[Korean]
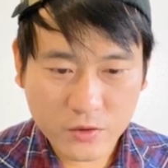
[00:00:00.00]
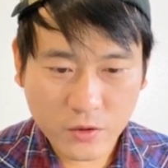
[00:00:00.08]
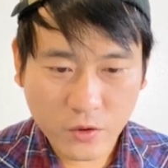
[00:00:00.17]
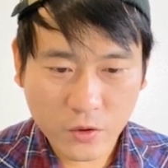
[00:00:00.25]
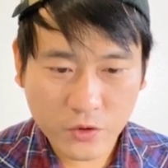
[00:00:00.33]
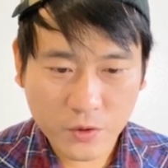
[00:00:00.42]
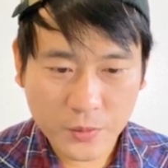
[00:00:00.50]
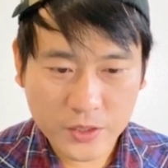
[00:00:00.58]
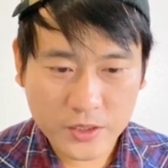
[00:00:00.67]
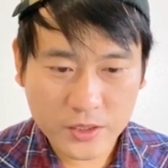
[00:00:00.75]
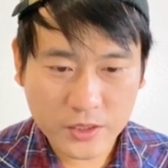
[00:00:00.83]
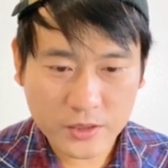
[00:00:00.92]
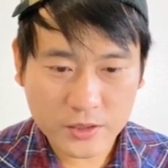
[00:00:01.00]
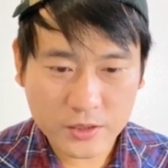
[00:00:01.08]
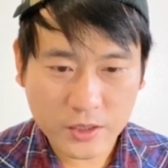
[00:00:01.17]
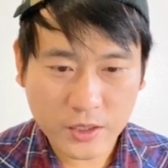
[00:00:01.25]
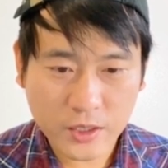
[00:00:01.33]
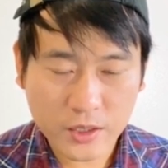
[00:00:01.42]
of your business?
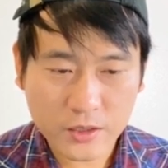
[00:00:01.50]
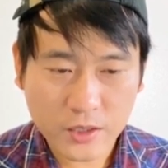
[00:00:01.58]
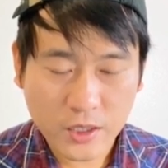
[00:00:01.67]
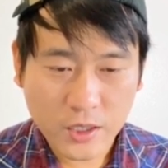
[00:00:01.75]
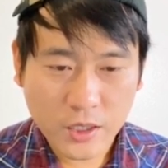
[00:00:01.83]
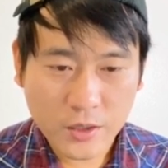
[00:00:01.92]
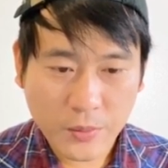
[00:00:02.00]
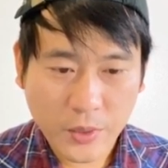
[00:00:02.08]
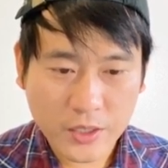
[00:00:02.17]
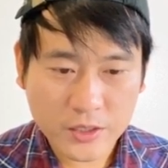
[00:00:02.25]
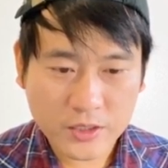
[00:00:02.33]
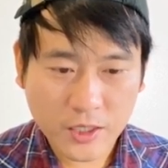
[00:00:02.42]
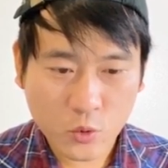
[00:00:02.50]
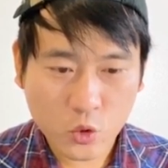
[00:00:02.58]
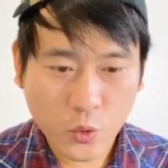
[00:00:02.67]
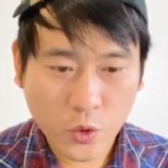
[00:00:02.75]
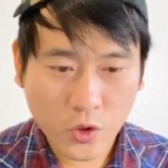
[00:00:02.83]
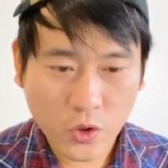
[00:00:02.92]
그러니까 메인 잡
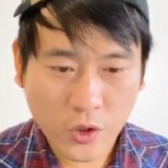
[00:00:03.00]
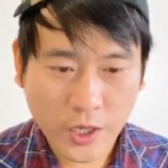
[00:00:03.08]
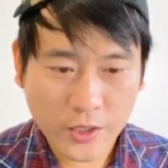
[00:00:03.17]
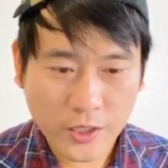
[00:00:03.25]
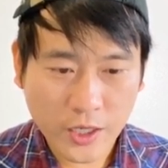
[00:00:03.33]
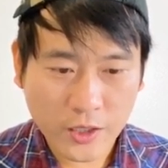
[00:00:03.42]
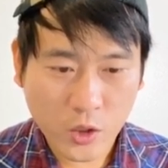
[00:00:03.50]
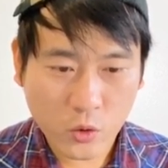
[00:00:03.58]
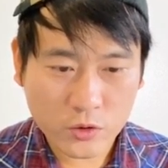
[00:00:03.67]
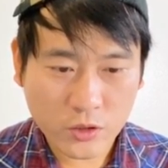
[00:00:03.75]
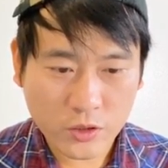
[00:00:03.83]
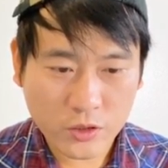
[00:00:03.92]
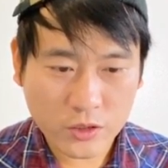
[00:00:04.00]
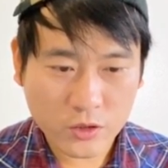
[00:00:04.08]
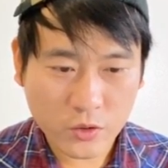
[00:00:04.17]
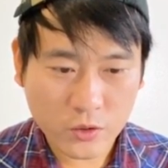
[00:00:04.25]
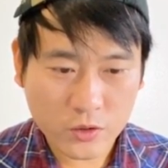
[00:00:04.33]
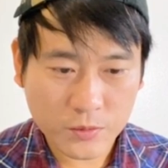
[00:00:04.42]
우버에 대한 내용을 적어야 되죠.
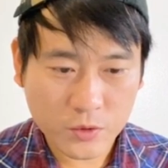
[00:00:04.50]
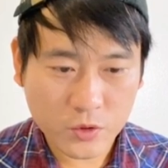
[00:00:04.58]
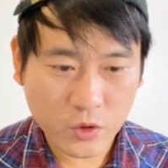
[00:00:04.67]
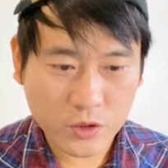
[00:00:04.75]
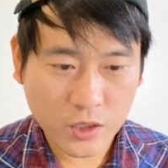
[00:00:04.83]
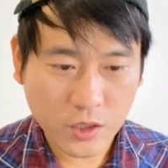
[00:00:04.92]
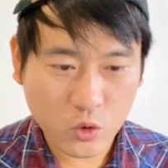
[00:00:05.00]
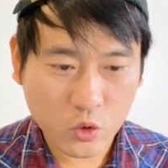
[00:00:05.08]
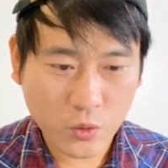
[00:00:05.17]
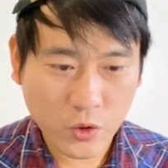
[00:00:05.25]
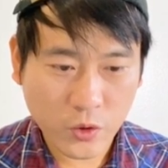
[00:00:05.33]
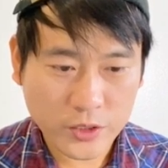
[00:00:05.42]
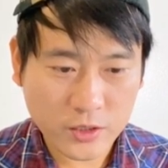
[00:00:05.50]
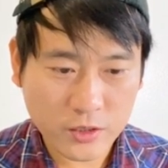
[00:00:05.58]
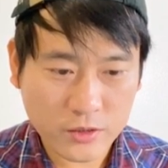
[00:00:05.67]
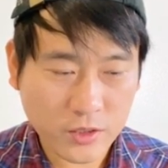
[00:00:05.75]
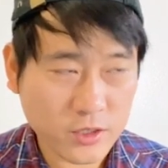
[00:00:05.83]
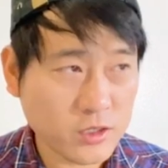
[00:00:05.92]
그러면 여기다가 우버 회사를
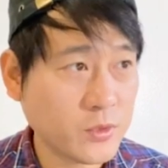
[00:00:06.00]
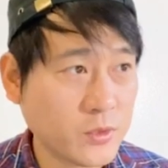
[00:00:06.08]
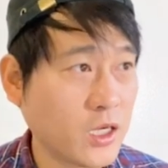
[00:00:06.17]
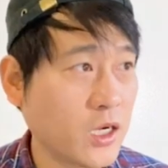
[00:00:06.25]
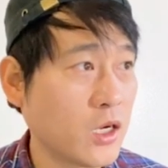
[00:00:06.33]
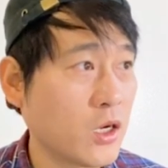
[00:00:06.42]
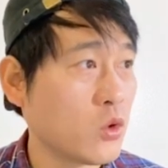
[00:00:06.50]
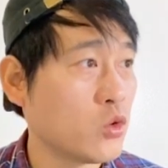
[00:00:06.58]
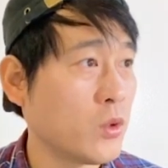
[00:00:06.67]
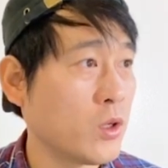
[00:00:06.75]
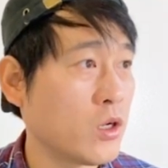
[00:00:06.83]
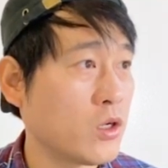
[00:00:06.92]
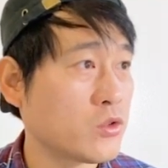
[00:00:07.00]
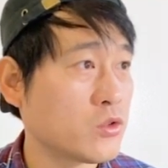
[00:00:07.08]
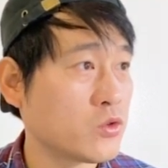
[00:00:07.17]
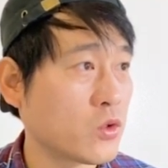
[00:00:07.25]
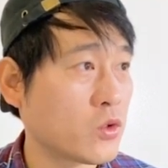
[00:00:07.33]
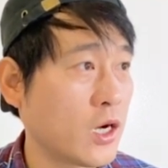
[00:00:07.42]
적겠습니다. 우버
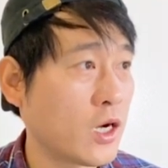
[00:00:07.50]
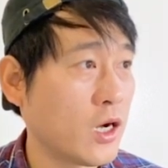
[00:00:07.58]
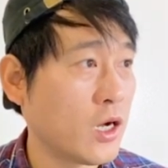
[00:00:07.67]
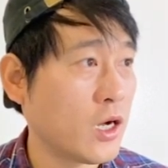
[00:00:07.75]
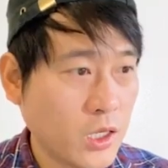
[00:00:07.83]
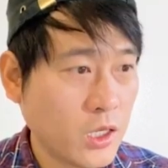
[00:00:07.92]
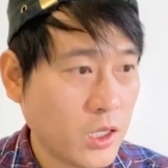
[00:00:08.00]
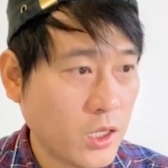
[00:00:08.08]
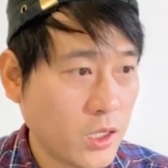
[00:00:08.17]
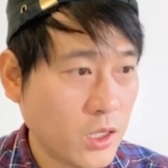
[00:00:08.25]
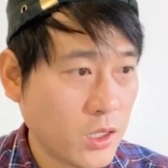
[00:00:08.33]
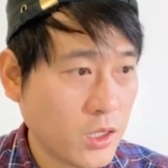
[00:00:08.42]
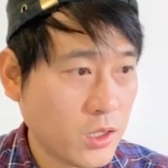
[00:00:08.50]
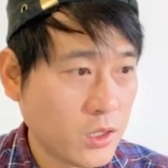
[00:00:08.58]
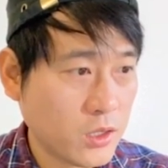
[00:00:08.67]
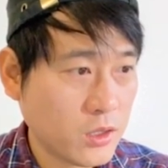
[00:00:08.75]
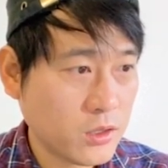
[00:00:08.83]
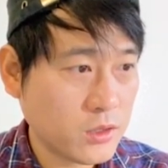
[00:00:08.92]
주소가
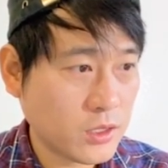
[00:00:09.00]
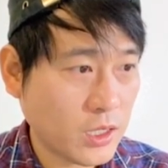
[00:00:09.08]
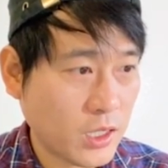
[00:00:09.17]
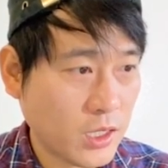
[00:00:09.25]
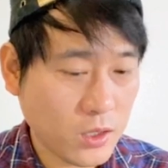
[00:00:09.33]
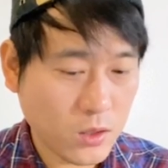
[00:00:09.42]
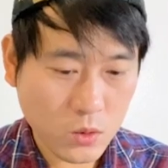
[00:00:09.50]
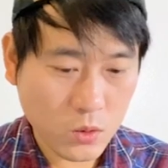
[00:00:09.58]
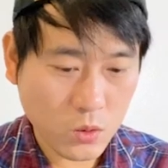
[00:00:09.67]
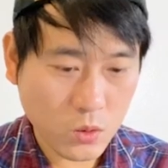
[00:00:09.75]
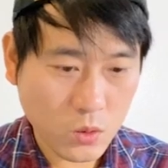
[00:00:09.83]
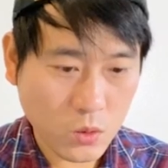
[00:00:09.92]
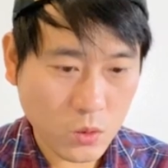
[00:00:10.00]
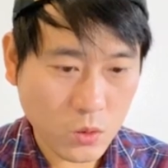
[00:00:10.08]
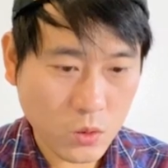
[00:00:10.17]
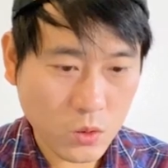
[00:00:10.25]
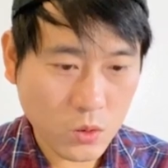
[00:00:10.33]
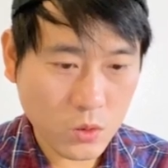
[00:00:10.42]
145